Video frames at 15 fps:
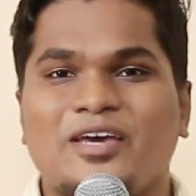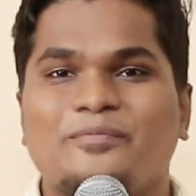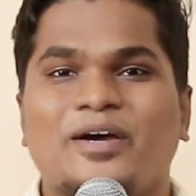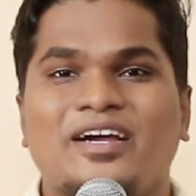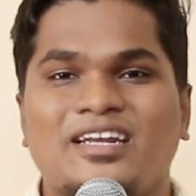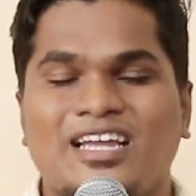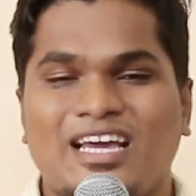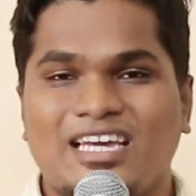
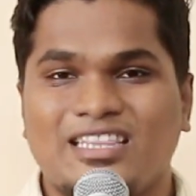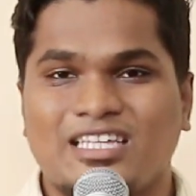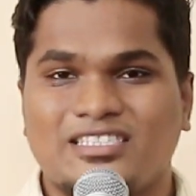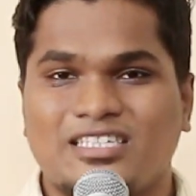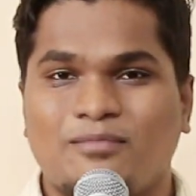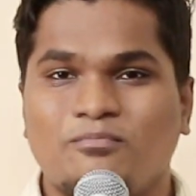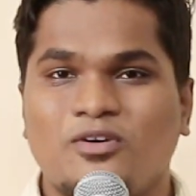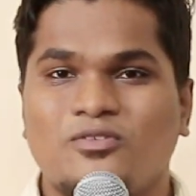ஏமேன் இந்த
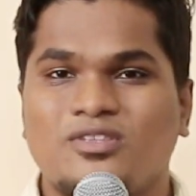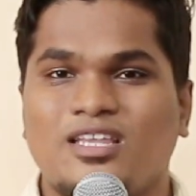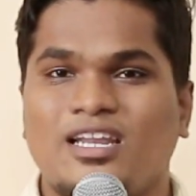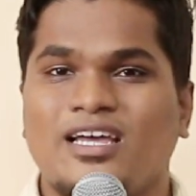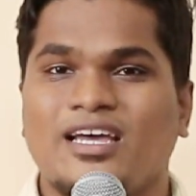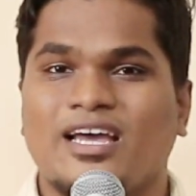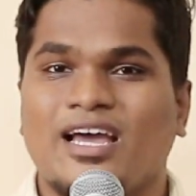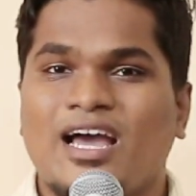
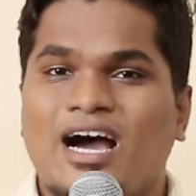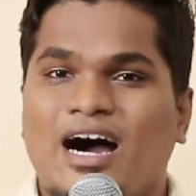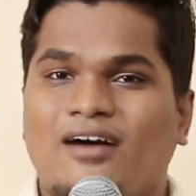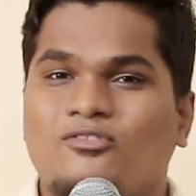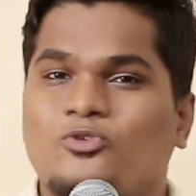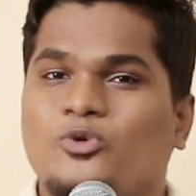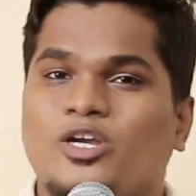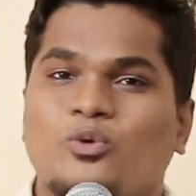சம்பவத்தில்
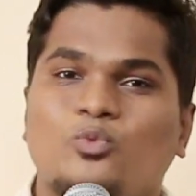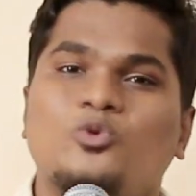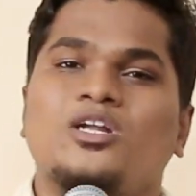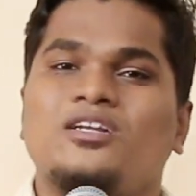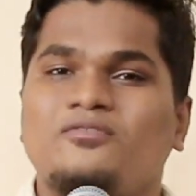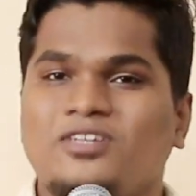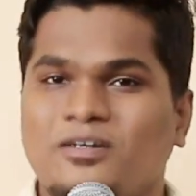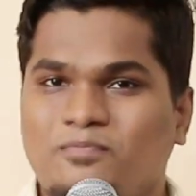அவனுடைய
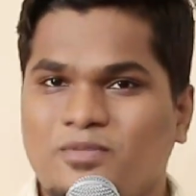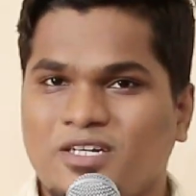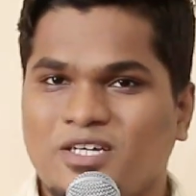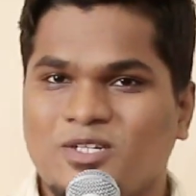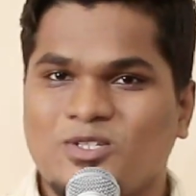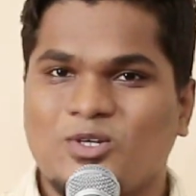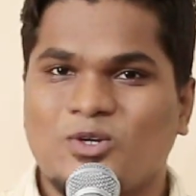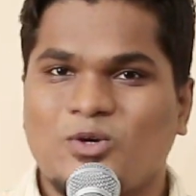உணர்வு எப்படி
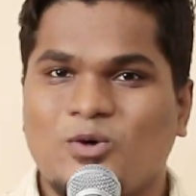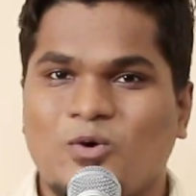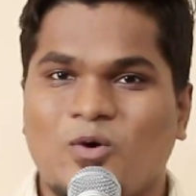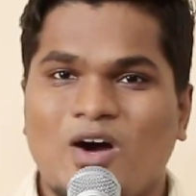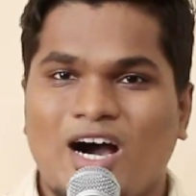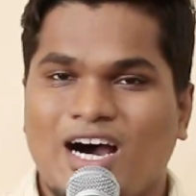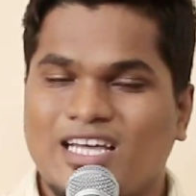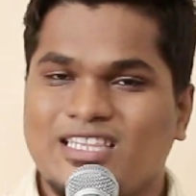
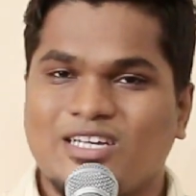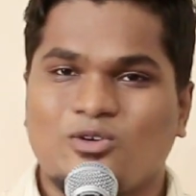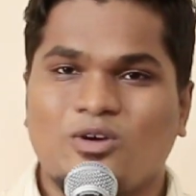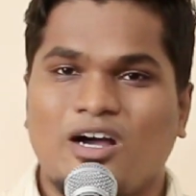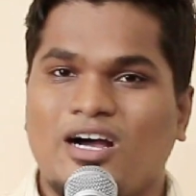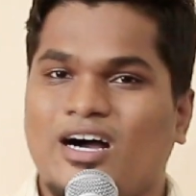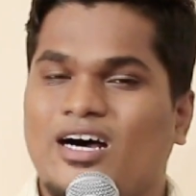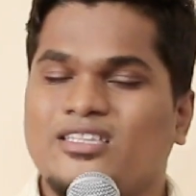இருந்திருக்கும் அந்த
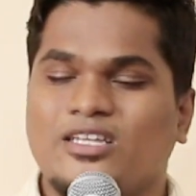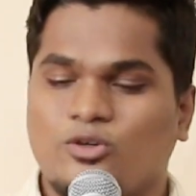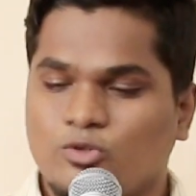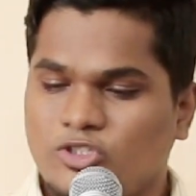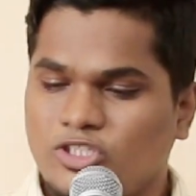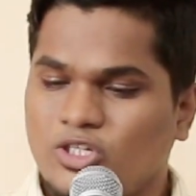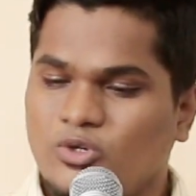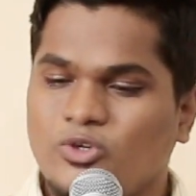அந்த
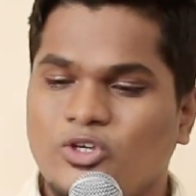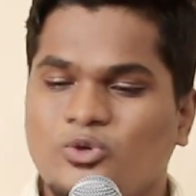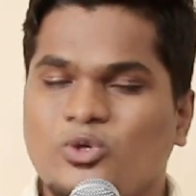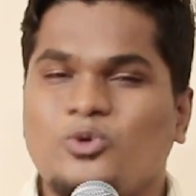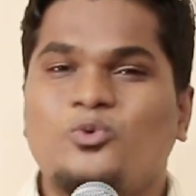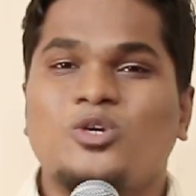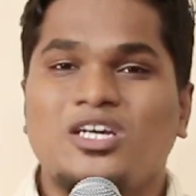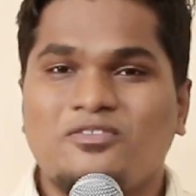
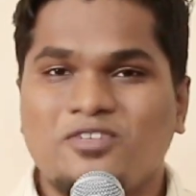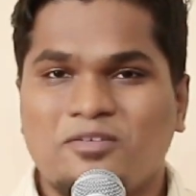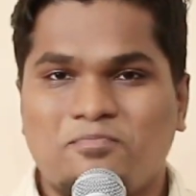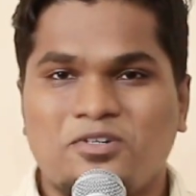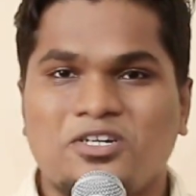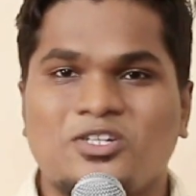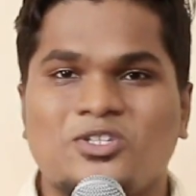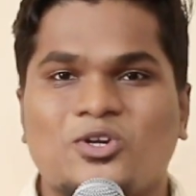குஷ்டரோகியோட உணர்வு
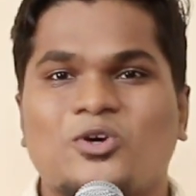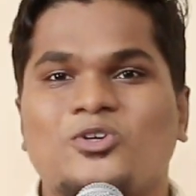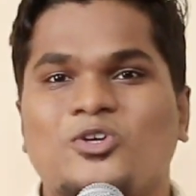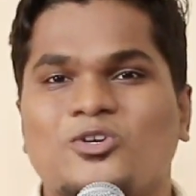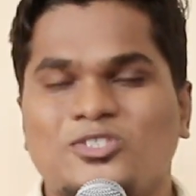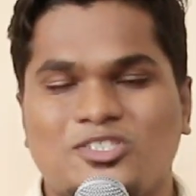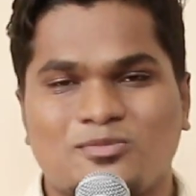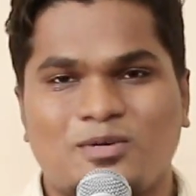எப்படி
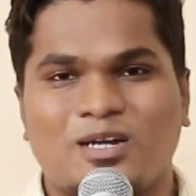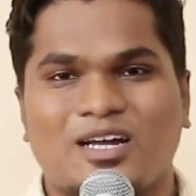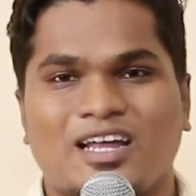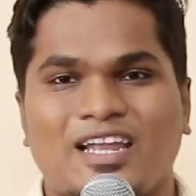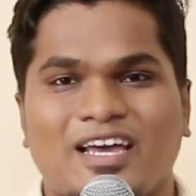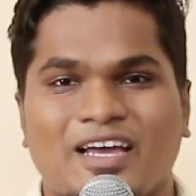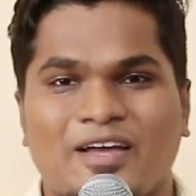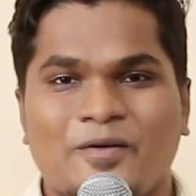இருந்திருக்கும்னு யோசிச்சு
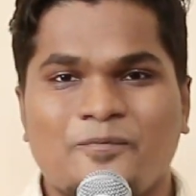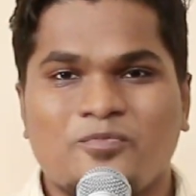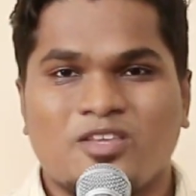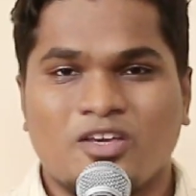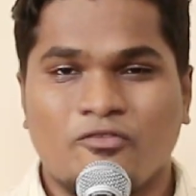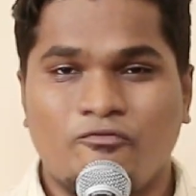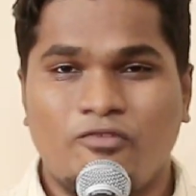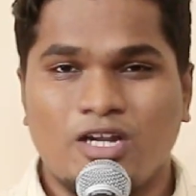பாருங்களேன்
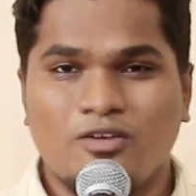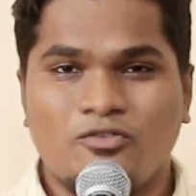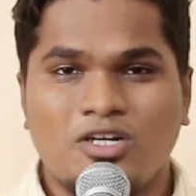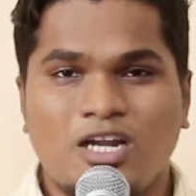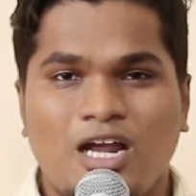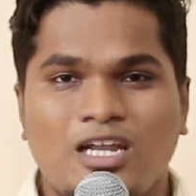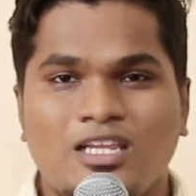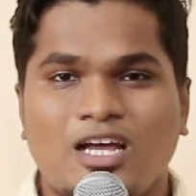
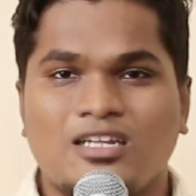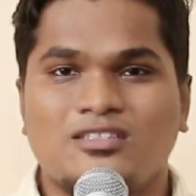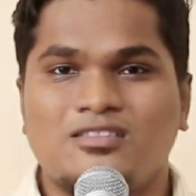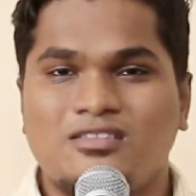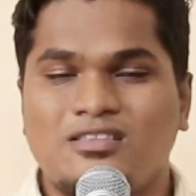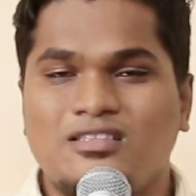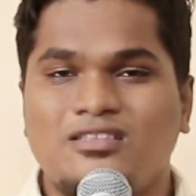இவ்வளவு நாள் நான்